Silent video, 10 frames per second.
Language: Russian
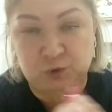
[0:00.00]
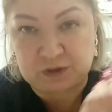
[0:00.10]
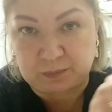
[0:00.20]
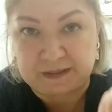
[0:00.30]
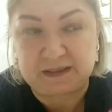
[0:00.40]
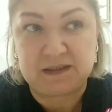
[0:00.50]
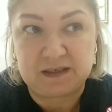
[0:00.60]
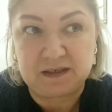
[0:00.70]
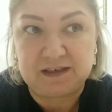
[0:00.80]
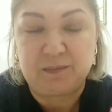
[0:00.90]
просто платить
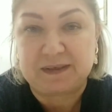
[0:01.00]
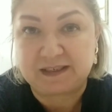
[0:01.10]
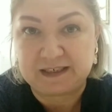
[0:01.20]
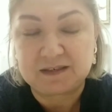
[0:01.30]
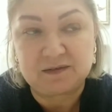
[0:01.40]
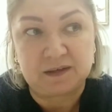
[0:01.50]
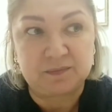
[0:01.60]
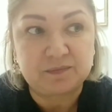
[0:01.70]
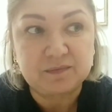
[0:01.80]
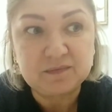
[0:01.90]
деньги
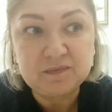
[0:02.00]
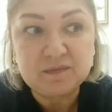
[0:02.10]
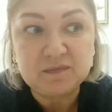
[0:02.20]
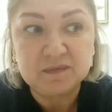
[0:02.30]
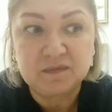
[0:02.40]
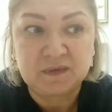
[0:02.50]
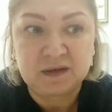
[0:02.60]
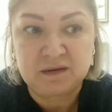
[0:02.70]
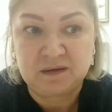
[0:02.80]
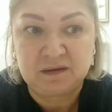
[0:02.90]
непосредственно
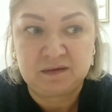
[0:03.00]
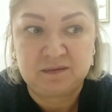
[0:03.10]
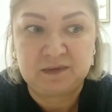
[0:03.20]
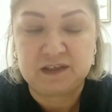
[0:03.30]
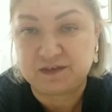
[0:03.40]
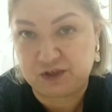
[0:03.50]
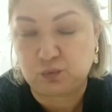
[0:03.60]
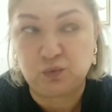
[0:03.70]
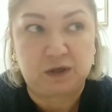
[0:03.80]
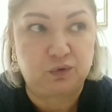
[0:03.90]
э,
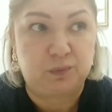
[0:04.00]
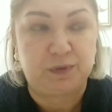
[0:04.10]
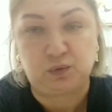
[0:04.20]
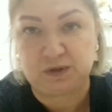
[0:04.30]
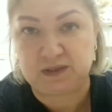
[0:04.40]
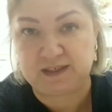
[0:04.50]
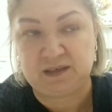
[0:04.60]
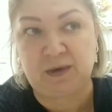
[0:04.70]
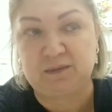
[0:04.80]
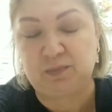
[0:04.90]
газовщику, который приходит и
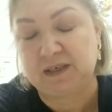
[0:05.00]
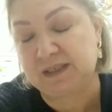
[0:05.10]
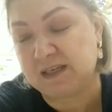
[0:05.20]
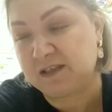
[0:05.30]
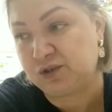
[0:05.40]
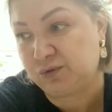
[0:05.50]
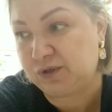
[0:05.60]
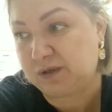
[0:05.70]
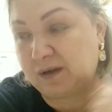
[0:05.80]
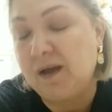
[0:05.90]
снимает показания
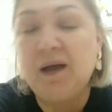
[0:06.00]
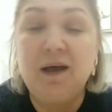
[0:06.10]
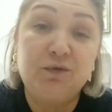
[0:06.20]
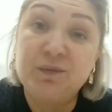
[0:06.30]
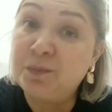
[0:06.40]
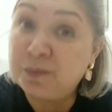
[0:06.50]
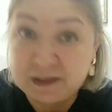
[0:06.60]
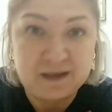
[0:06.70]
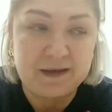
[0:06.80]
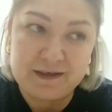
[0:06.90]
счетчика. Вот
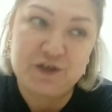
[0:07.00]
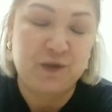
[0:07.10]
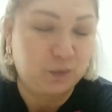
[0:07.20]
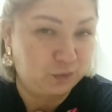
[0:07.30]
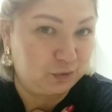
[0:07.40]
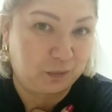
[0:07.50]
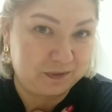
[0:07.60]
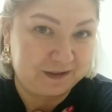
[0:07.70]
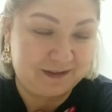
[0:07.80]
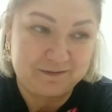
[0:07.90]
мне лично
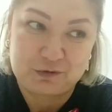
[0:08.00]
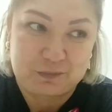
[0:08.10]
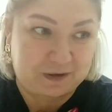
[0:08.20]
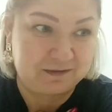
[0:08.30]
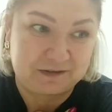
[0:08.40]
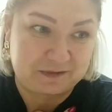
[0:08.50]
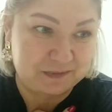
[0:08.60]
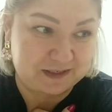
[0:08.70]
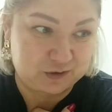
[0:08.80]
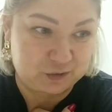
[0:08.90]
удобней, вот правда вам
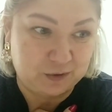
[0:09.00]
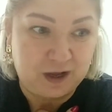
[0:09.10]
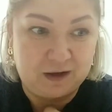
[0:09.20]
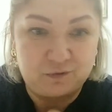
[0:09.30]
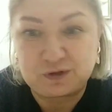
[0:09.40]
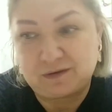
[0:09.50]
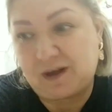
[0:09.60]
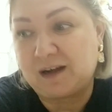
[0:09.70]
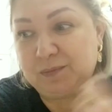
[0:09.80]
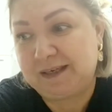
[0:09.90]
скажу. Вот
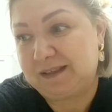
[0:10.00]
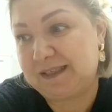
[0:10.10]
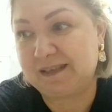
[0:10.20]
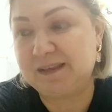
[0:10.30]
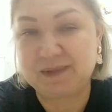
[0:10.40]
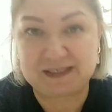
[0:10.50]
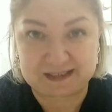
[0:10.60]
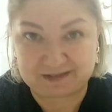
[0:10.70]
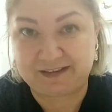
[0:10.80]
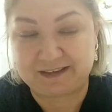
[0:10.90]
как мы это делаем за
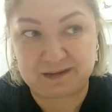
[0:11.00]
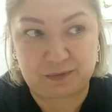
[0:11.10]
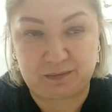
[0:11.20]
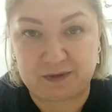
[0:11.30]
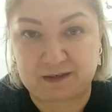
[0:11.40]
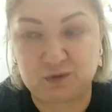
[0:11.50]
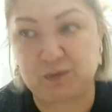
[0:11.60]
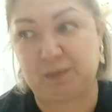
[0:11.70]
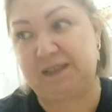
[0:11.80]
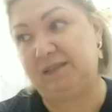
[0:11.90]
свет, например. Вот
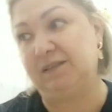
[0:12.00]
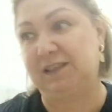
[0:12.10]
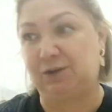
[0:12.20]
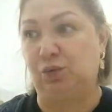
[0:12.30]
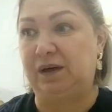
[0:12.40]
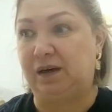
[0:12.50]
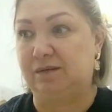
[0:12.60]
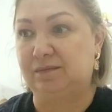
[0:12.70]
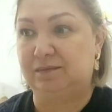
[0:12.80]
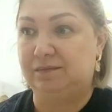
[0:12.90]
заплатила
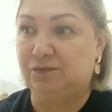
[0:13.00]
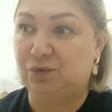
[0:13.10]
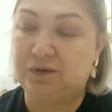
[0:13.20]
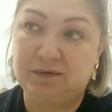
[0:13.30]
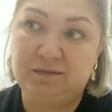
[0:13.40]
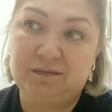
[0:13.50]
столько, вот,